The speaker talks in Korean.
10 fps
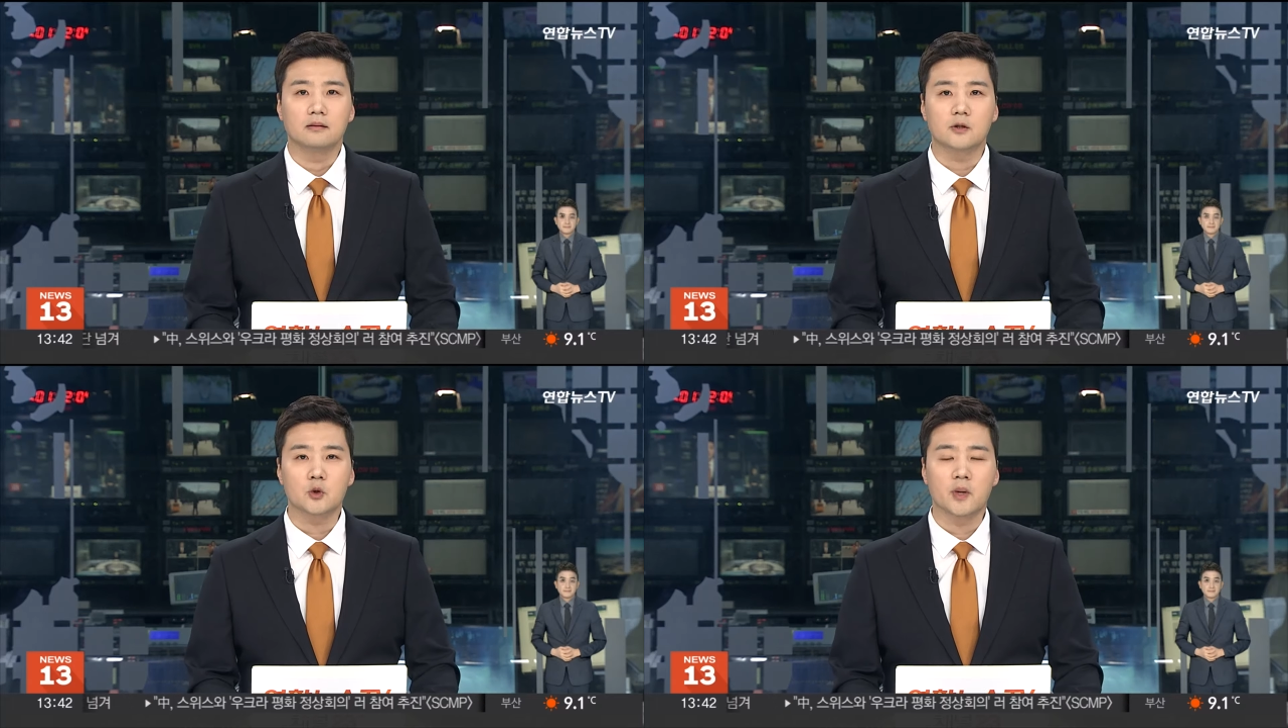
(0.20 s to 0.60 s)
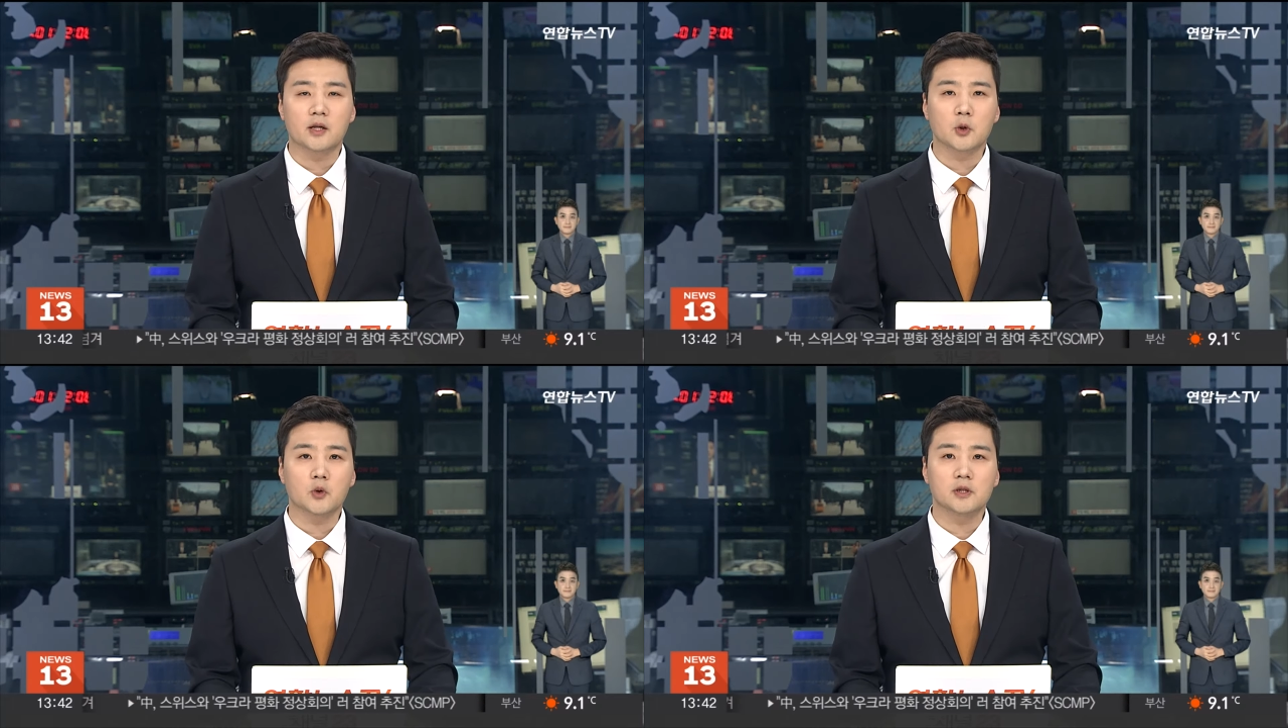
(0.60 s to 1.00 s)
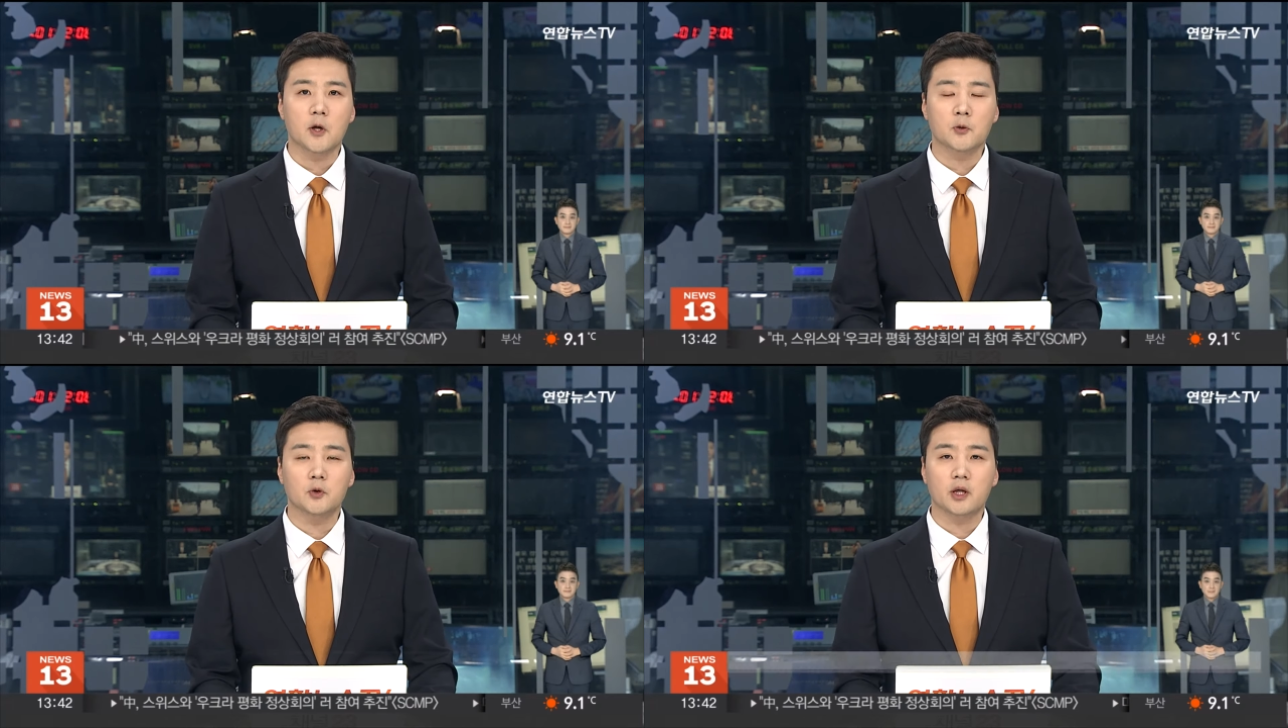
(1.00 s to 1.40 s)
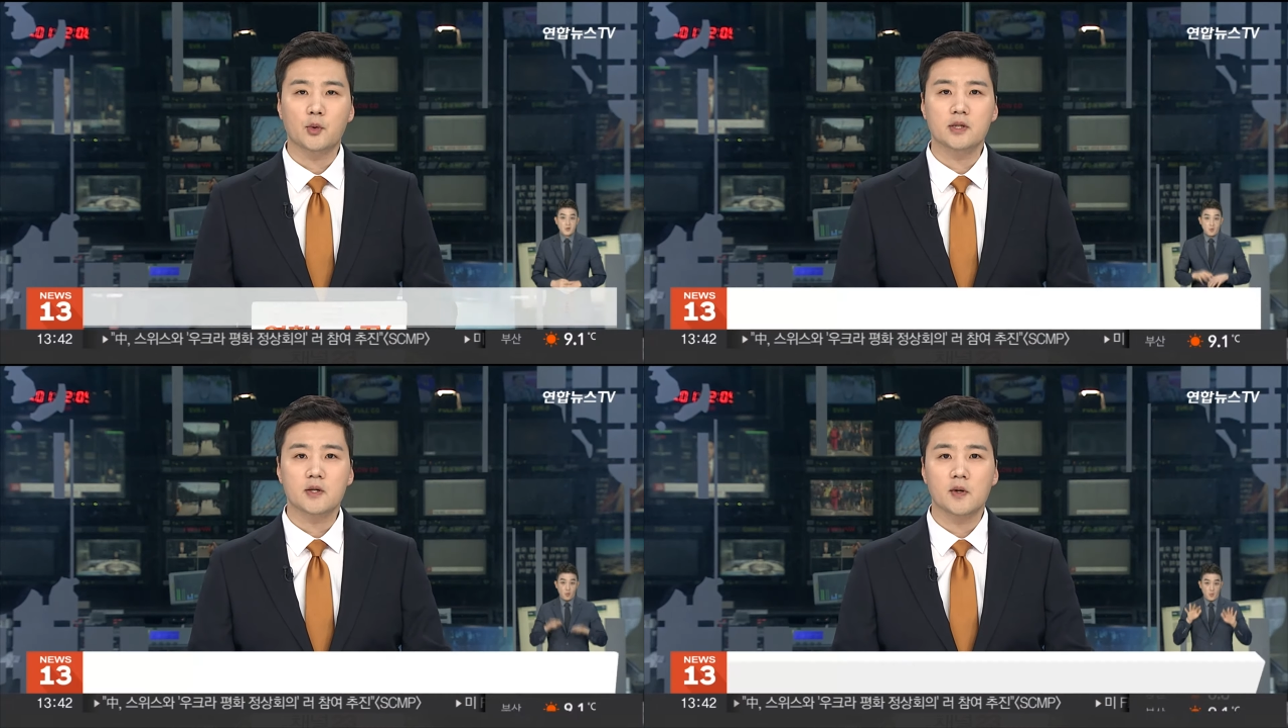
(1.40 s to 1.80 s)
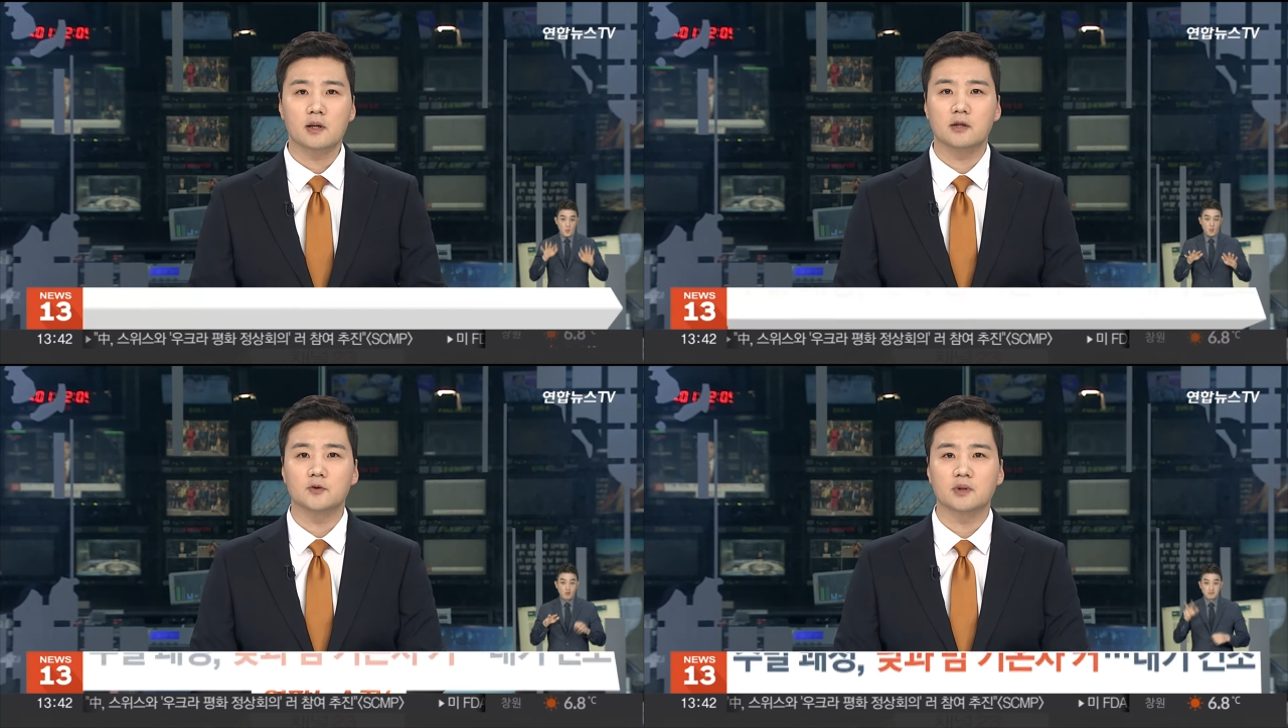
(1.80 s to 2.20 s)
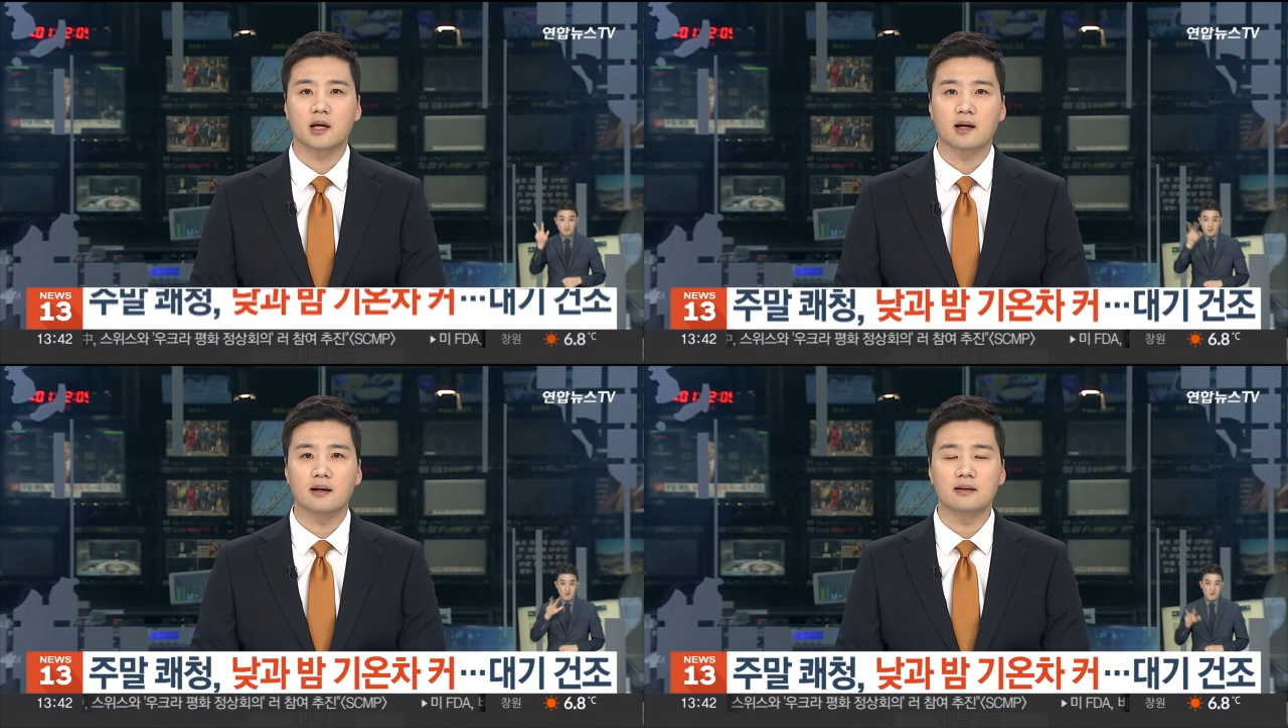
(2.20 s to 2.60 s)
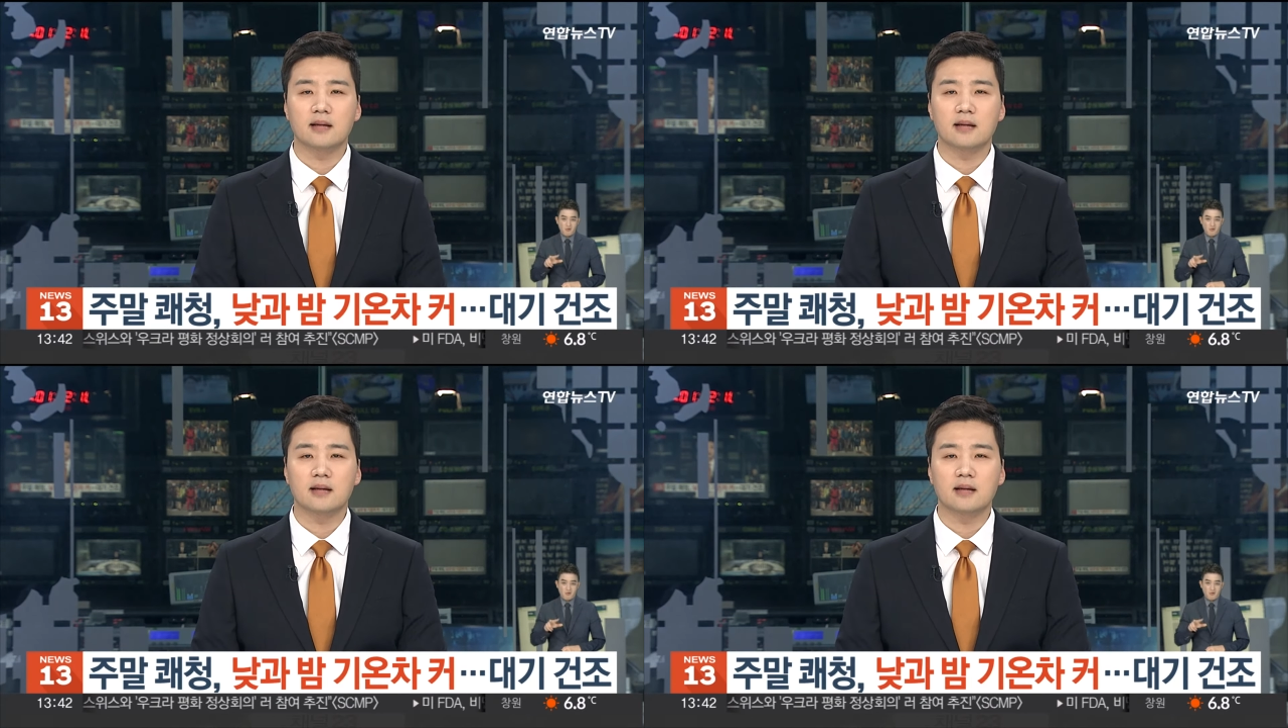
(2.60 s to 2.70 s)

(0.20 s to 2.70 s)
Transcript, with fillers: 네, 주말인 오늘 전국이 쾌청한 가운데